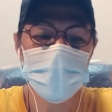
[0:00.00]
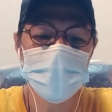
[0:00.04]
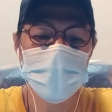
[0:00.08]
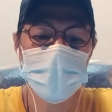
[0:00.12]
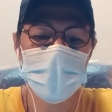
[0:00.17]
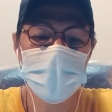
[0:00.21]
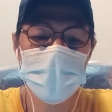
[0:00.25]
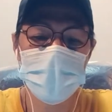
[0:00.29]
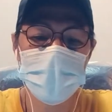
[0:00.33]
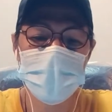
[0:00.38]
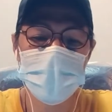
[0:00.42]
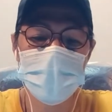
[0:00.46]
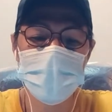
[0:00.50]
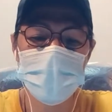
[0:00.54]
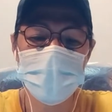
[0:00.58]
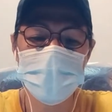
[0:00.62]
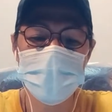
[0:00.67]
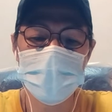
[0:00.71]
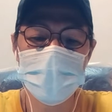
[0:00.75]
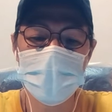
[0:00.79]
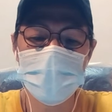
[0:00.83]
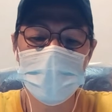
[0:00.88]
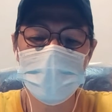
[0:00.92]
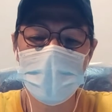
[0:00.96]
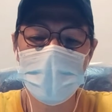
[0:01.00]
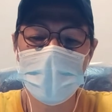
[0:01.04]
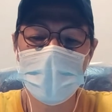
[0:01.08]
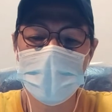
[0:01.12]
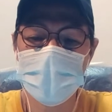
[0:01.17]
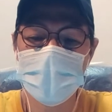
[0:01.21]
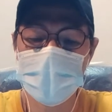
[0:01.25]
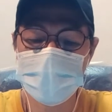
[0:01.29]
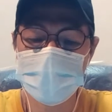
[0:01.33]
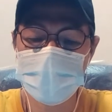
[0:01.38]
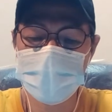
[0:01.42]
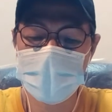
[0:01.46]
saka konting
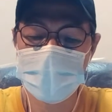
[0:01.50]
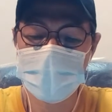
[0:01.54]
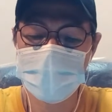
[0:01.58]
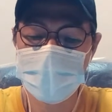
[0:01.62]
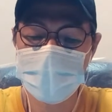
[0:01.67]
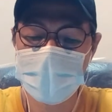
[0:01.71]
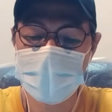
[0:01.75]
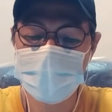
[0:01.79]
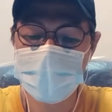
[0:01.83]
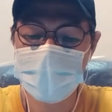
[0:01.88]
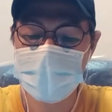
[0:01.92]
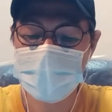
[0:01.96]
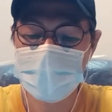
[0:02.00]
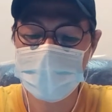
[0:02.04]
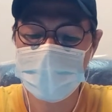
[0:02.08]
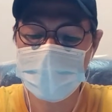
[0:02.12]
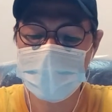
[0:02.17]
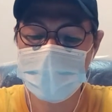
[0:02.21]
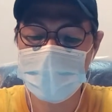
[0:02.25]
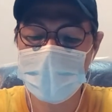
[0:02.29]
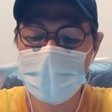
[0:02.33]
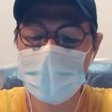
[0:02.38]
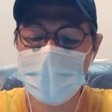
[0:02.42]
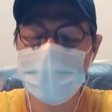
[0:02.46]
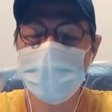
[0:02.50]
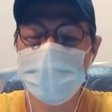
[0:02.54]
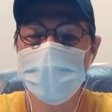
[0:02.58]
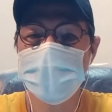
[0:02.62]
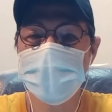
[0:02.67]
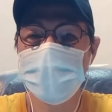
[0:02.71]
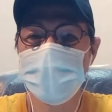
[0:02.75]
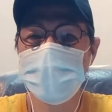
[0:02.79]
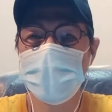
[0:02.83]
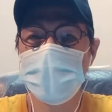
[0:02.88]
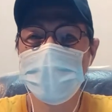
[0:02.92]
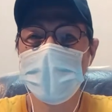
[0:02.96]
pang spiritual, pero hindi po
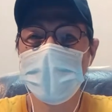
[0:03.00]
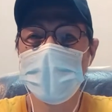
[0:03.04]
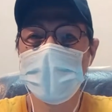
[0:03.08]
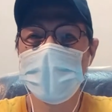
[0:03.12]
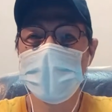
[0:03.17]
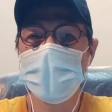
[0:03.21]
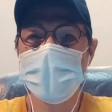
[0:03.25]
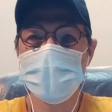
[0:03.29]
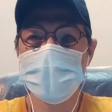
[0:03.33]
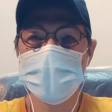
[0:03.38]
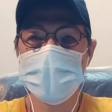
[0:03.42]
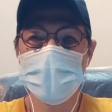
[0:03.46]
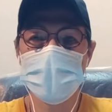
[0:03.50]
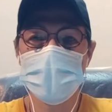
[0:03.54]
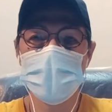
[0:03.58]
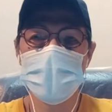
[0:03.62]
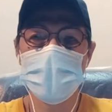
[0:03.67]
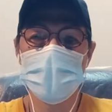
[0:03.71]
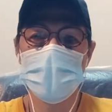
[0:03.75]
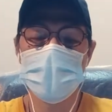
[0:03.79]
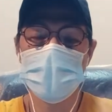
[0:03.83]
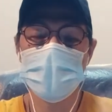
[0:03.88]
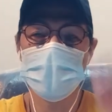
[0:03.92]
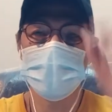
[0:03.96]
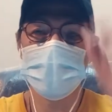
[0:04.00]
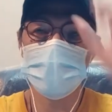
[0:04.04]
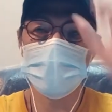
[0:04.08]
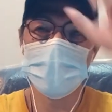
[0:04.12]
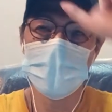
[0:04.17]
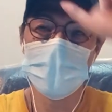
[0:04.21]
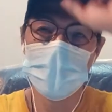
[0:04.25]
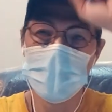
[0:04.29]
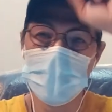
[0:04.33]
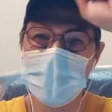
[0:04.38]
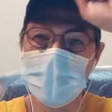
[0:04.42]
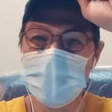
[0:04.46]
siya pang malakasan talaga sa
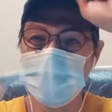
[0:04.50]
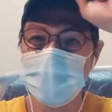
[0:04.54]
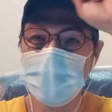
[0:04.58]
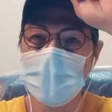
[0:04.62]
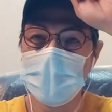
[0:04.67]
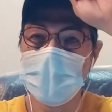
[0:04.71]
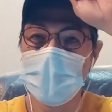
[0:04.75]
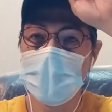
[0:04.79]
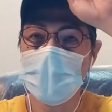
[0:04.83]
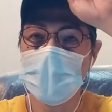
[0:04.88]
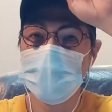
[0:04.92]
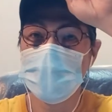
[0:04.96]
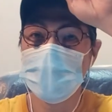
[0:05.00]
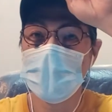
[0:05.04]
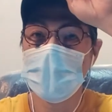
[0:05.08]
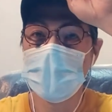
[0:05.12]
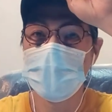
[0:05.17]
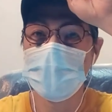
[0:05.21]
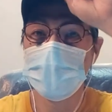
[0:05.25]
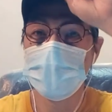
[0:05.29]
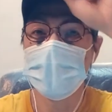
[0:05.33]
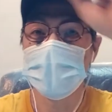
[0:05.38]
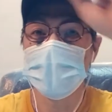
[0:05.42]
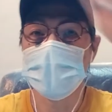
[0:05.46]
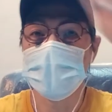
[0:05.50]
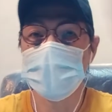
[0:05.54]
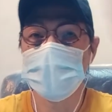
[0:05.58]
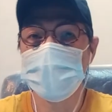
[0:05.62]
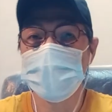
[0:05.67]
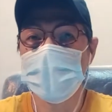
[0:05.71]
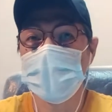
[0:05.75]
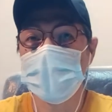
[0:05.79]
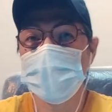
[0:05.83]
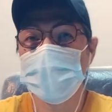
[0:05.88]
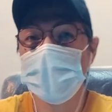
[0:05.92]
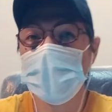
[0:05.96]
malalim na laban ng
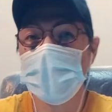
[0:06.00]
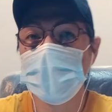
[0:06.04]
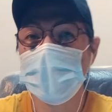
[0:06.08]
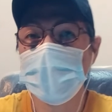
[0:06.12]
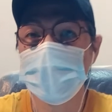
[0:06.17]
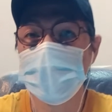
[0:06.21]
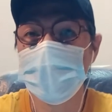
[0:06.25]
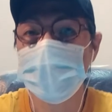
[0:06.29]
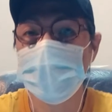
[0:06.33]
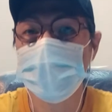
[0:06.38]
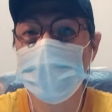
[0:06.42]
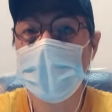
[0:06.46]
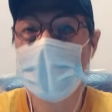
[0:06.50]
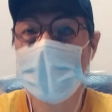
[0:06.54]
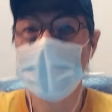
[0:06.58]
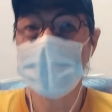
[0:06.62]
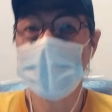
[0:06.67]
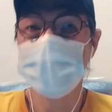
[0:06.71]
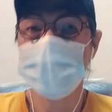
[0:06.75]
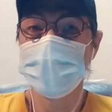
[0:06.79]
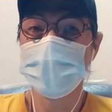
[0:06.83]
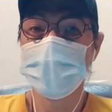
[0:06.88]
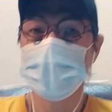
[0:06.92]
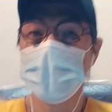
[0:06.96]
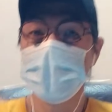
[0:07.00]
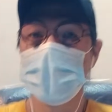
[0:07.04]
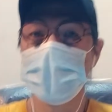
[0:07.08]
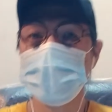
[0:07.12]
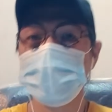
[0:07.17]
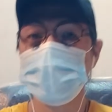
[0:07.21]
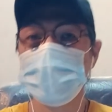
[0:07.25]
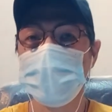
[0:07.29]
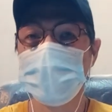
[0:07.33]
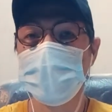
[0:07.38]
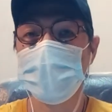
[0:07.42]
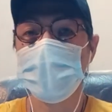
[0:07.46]
spiritual o yung panggamutan.